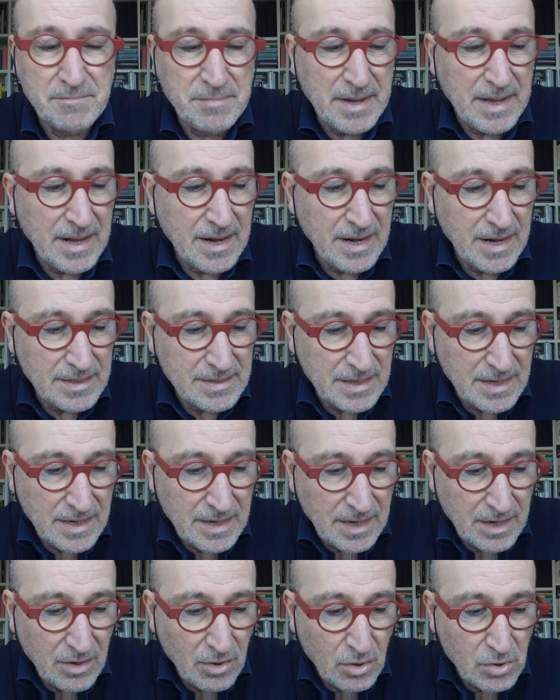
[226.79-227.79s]
parla
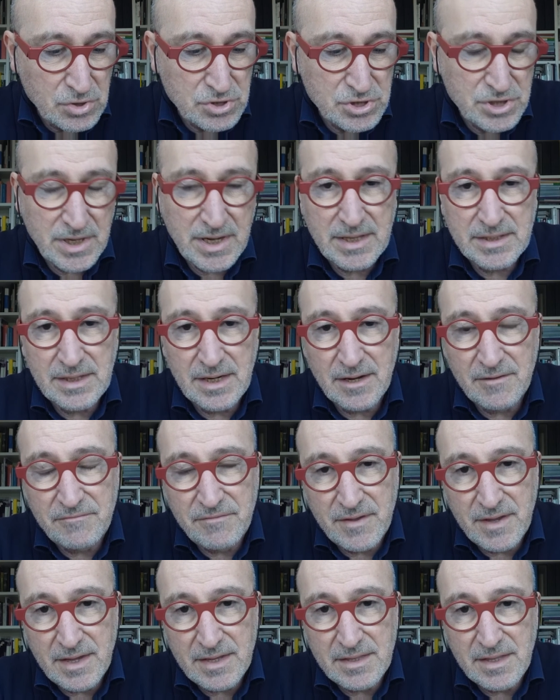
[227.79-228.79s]
della logica della
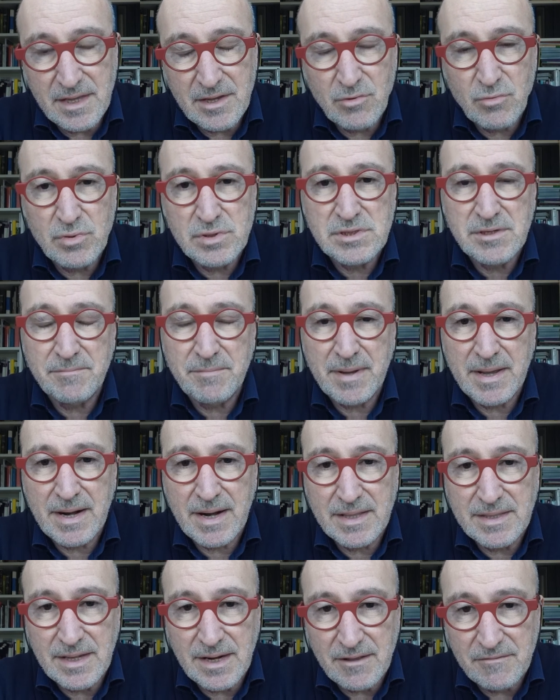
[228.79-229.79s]
fede, in cui si
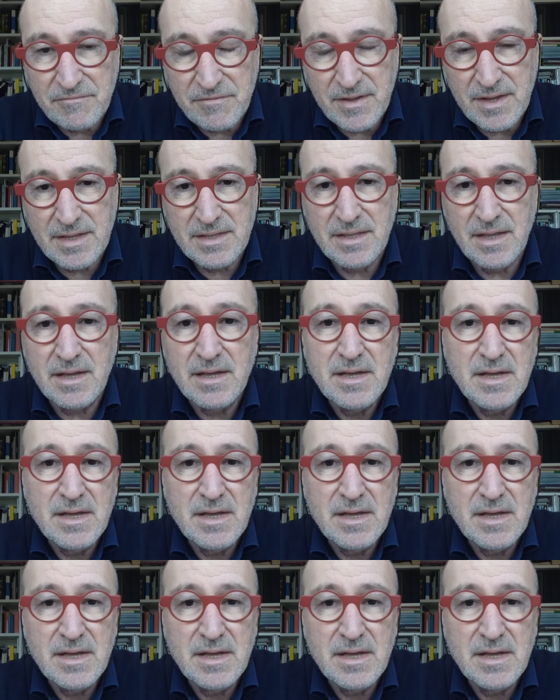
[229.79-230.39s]
parla della fede